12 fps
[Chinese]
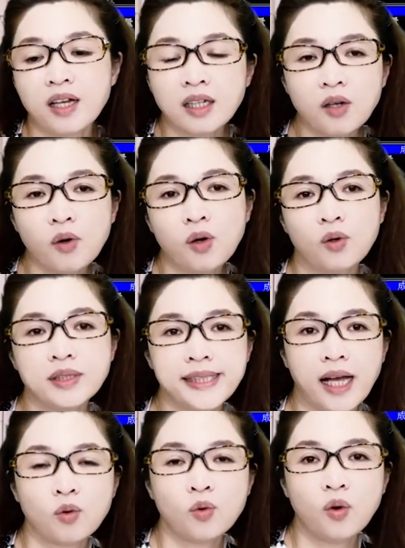各位我
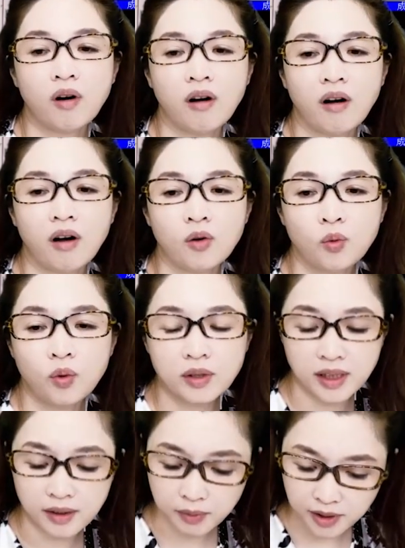讲过我
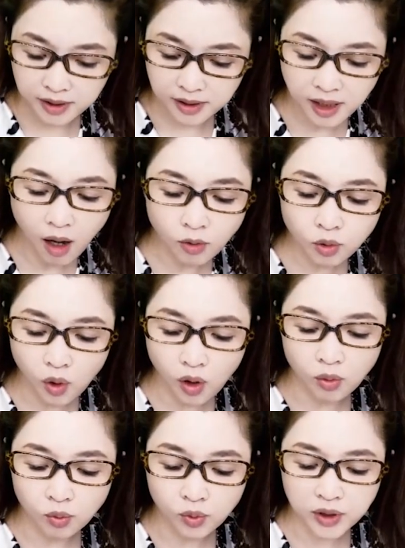的 操作
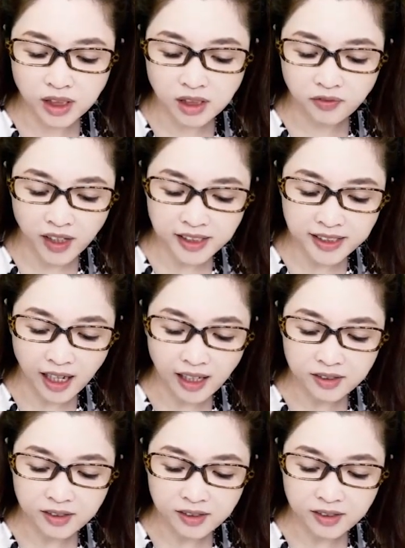无私分享，